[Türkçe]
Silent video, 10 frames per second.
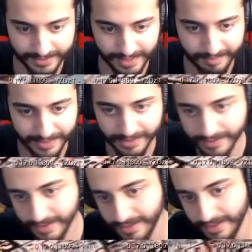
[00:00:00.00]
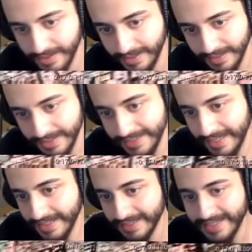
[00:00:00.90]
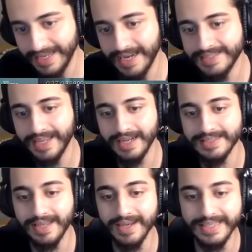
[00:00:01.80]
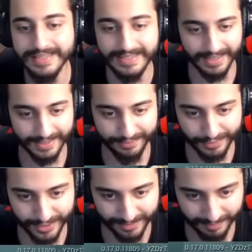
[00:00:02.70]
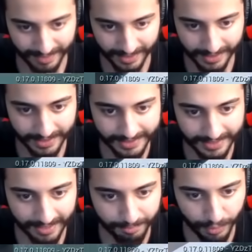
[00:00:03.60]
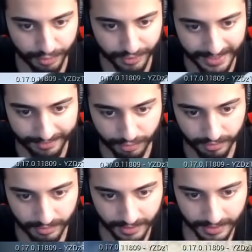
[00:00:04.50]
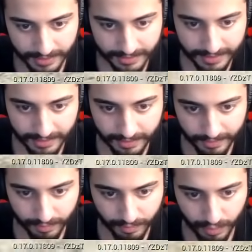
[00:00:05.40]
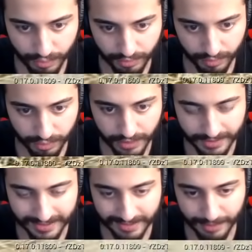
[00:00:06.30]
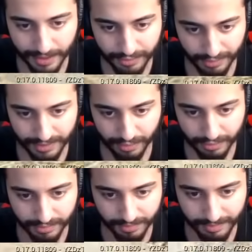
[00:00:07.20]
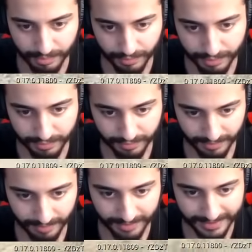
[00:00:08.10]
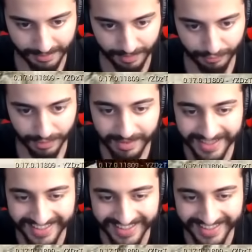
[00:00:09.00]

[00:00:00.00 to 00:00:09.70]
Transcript: Sen bir git. Sıradan teker teker sakin sakin vuracağız. Sen botun niye vuruyorsun? Sen günahsız bir android olduğunu bilmiyor musun? Tamam neyse ben vurayım.